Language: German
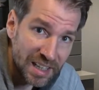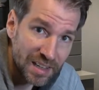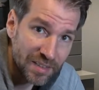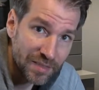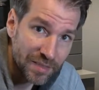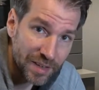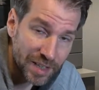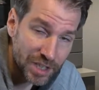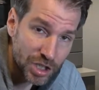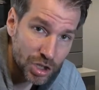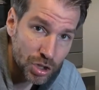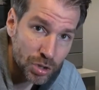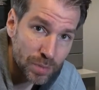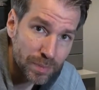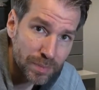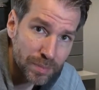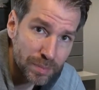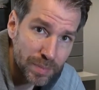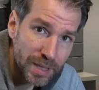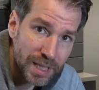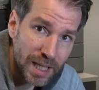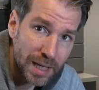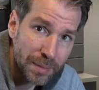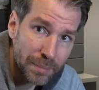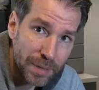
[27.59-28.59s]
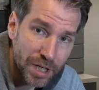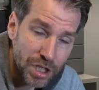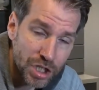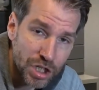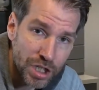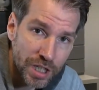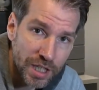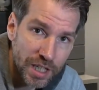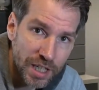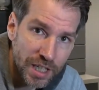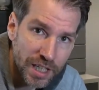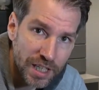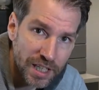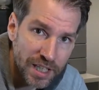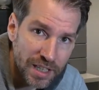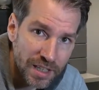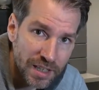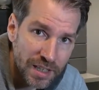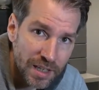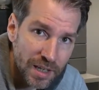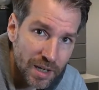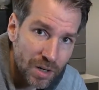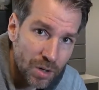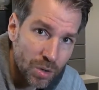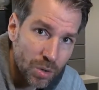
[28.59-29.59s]
Was stimmt mit der Maschine nicht?
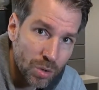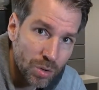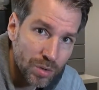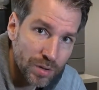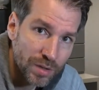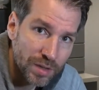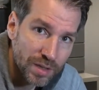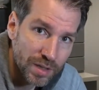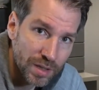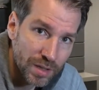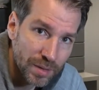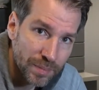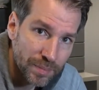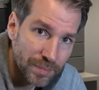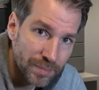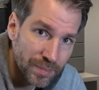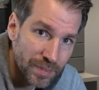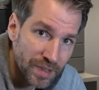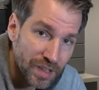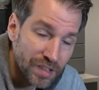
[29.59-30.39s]
Und ähm,